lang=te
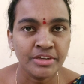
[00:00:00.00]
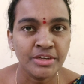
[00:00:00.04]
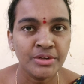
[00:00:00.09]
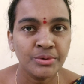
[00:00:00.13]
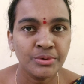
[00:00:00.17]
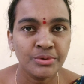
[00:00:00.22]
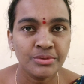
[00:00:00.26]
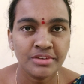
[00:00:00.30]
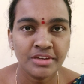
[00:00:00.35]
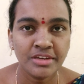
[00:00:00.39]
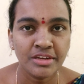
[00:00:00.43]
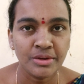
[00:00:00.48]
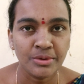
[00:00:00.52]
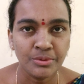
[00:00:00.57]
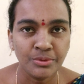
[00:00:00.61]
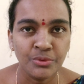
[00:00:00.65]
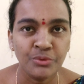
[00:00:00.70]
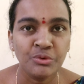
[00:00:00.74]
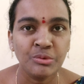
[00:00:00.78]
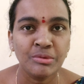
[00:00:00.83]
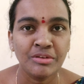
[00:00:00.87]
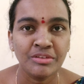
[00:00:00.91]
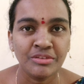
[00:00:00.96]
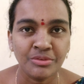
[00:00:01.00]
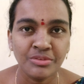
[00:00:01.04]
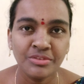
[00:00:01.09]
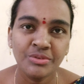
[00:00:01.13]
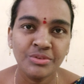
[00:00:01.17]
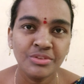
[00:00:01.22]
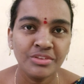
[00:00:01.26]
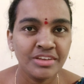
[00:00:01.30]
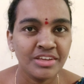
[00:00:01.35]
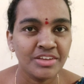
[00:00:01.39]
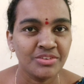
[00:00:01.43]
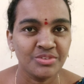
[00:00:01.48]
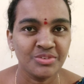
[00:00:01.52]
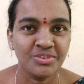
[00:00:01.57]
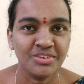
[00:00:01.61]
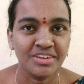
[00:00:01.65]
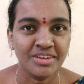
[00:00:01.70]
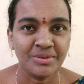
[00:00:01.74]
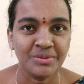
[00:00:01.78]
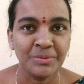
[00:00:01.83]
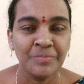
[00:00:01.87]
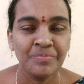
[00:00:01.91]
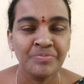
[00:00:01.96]
వీడియోస్ ని నేను యూట్యూబ్ నుంచి చూసి
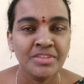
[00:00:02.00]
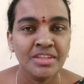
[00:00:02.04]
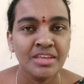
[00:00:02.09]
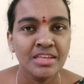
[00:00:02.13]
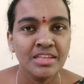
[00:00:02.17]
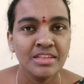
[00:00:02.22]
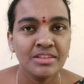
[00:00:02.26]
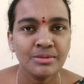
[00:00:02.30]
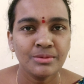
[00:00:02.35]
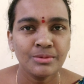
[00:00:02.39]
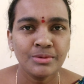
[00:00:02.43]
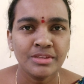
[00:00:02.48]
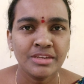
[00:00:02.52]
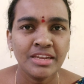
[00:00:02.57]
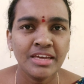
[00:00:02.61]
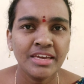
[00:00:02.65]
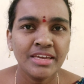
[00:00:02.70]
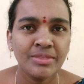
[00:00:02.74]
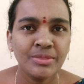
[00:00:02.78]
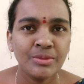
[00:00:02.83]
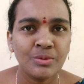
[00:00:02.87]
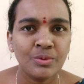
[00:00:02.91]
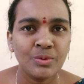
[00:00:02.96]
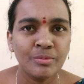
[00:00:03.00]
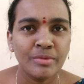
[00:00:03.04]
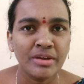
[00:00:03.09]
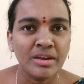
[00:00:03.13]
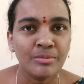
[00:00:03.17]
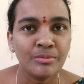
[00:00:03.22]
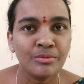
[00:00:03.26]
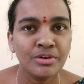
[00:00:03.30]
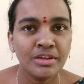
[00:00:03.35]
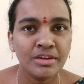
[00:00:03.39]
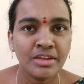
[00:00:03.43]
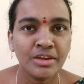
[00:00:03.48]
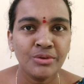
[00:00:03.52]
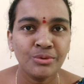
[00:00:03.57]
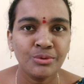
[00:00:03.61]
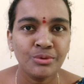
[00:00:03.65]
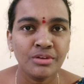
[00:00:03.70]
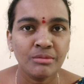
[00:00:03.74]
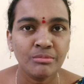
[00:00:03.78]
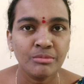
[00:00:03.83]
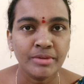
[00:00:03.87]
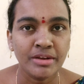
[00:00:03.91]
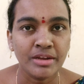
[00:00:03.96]
నేర్చుకున్నాను సో ఇలా ఎందుకు మనం కూడా
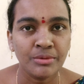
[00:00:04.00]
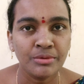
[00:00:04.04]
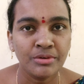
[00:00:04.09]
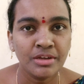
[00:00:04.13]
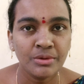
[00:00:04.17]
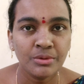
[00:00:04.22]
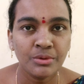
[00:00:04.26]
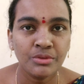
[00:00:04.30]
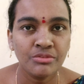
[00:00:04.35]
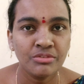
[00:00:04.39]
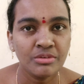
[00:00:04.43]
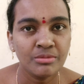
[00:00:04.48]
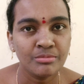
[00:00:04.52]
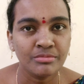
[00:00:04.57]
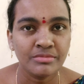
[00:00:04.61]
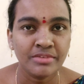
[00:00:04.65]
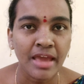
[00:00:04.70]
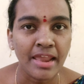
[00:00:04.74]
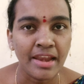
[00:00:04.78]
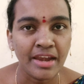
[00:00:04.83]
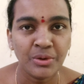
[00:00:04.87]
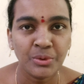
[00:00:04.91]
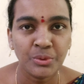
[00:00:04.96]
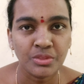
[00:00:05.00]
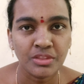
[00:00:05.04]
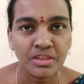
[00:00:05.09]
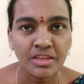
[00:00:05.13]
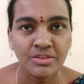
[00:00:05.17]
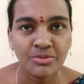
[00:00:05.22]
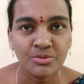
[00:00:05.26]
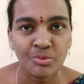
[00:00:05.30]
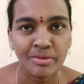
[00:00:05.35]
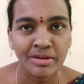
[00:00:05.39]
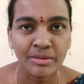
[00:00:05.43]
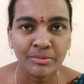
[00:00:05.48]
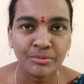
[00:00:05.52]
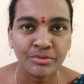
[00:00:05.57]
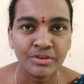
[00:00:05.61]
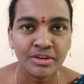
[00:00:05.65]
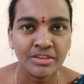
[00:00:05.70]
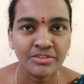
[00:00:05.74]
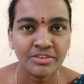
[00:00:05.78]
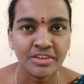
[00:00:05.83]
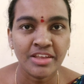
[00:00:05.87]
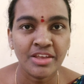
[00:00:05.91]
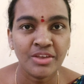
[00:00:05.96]
నేర్చుకున్నాం మనకు కూడా కొంచెం టాలెంట్ ఉంది సో మనం
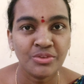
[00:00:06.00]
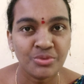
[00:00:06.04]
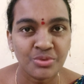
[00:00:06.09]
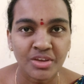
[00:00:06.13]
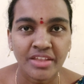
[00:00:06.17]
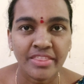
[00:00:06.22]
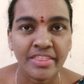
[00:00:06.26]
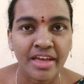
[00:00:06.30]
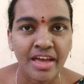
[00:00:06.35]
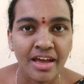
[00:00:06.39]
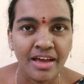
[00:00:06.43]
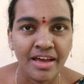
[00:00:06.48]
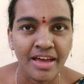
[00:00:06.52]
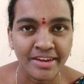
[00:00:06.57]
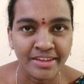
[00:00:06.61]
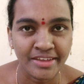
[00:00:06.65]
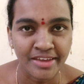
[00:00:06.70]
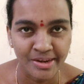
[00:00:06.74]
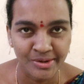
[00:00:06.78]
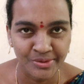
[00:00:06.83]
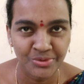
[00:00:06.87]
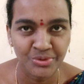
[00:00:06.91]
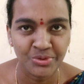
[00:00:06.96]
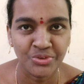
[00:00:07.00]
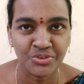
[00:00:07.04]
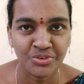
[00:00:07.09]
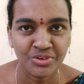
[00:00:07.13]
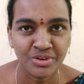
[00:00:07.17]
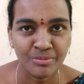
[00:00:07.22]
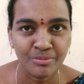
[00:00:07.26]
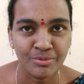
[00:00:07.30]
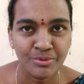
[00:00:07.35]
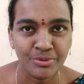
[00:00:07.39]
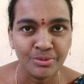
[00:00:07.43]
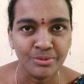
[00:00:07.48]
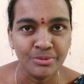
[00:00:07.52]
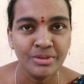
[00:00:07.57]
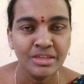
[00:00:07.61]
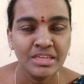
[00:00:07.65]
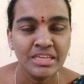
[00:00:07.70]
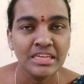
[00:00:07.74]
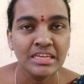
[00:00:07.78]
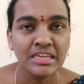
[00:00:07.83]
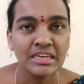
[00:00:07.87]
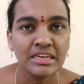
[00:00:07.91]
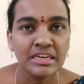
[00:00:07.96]
కూడా చేయొచ్చు కదా అనే ఆలోచన వచ్చినప్పుడు
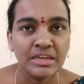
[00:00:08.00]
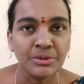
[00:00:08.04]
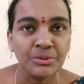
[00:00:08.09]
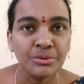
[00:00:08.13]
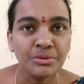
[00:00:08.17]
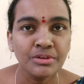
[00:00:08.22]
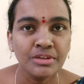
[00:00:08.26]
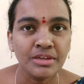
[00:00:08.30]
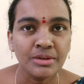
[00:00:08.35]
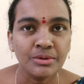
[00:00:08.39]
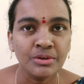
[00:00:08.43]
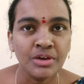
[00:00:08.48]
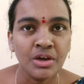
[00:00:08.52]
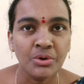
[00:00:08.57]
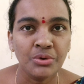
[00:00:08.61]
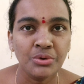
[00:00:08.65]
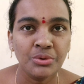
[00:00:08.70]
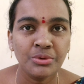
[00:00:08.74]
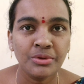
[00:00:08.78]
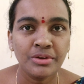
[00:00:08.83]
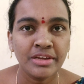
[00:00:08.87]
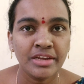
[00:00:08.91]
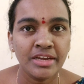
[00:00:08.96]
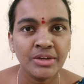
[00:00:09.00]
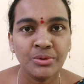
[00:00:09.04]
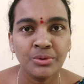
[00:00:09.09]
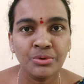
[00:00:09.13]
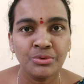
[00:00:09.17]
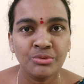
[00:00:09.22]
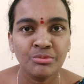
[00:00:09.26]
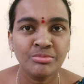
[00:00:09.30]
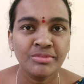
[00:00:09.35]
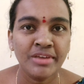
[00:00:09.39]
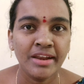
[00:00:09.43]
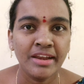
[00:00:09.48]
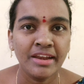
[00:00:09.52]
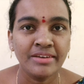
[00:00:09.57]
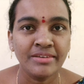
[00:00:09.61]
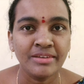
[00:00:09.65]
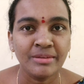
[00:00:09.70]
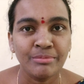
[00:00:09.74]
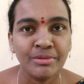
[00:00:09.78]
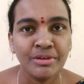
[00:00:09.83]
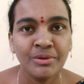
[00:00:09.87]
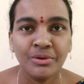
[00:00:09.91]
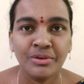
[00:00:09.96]
అనుకున్నాను హౌ టు క్రియేట్ యూట్యూబ్ ఛానల్
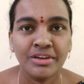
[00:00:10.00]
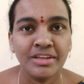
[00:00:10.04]
అని చెప్పి